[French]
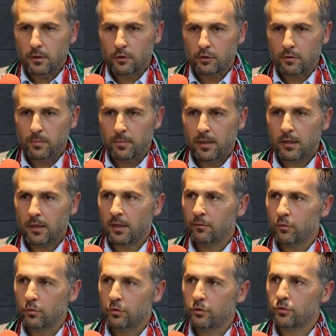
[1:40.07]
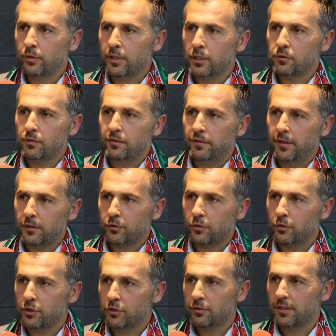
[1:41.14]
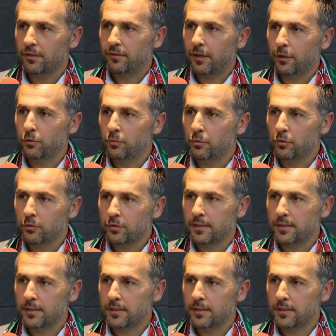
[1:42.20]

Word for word: je ne vais pas révolutionner, je vais faire ce que je sais faire de mieux.